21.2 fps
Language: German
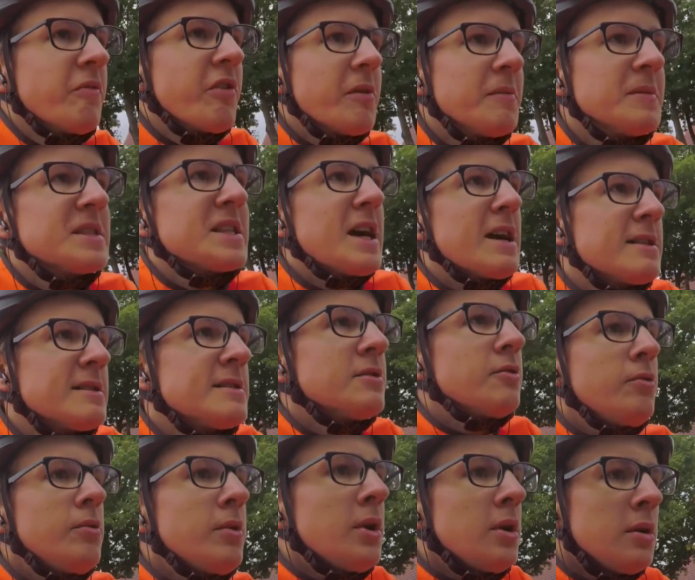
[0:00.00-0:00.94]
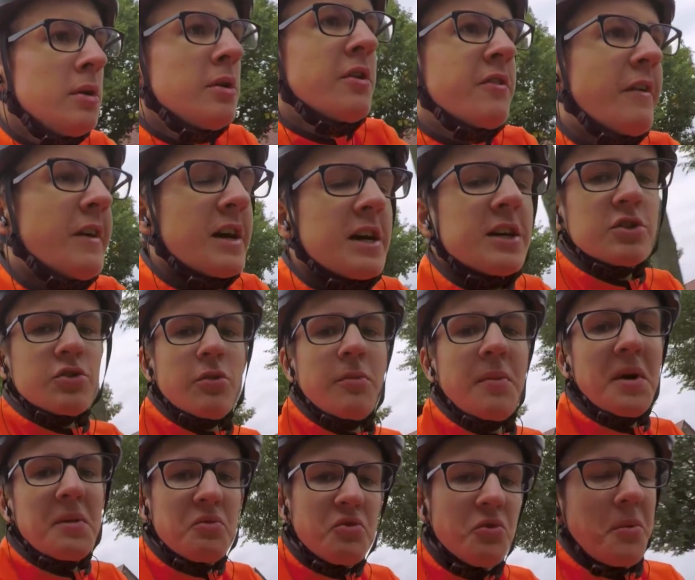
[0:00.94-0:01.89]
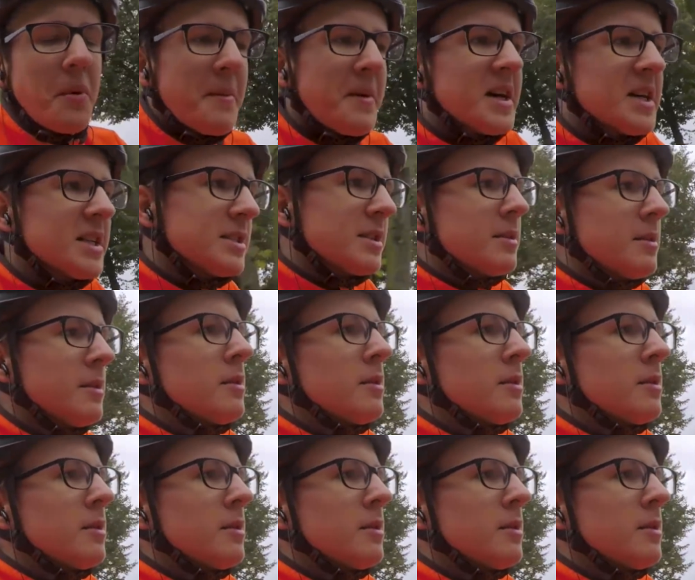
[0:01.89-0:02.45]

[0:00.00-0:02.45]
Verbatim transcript: Wir haben jetzt 18 Uhr. Ich war gerade schon beim Supermarkt.